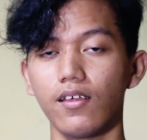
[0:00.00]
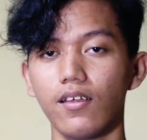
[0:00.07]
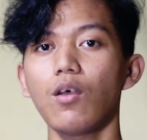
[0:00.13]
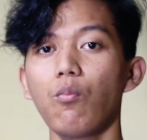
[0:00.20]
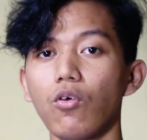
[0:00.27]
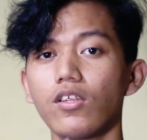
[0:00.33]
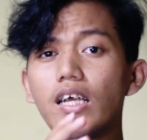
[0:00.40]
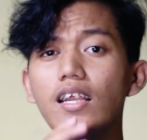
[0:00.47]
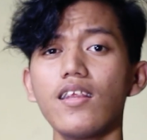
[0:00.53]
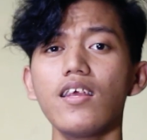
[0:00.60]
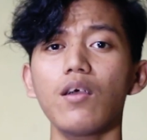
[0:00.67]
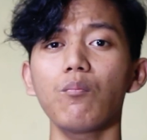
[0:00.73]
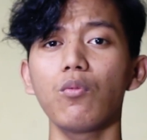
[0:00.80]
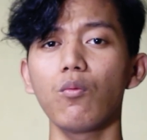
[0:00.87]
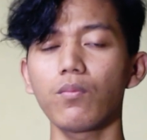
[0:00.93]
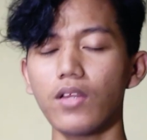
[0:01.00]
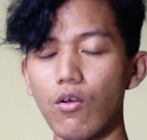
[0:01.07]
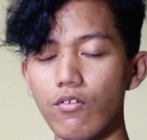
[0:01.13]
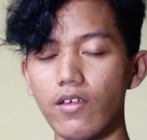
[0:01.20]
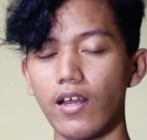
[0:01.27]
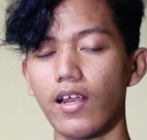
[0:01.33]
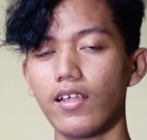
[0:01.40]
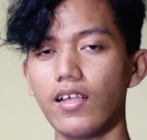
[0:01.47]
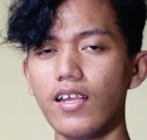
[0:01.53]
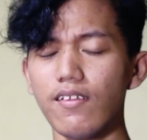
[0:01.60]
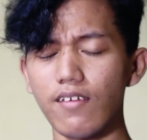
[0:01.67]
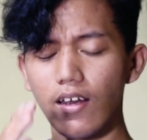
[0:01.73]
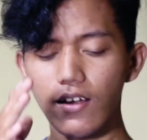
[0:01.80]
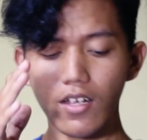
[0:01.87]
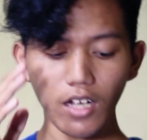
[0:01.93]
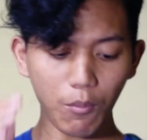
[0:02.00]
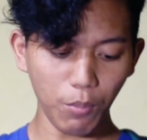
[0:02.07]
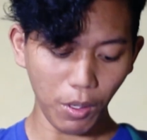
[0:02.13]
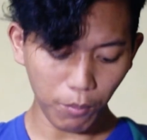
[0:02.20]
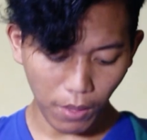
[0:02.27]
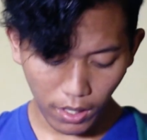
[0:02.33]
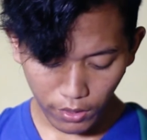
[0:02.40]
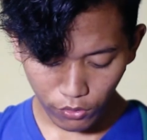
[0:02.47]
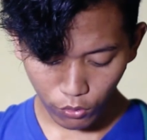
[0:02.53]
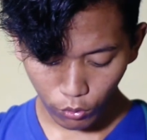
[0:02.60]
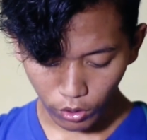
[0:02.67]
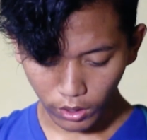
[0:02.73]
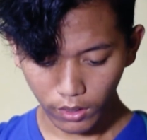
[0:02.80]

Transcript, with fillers: Nah buat kalian yang belum tahu caranya, ini caranya gampang banget cuy.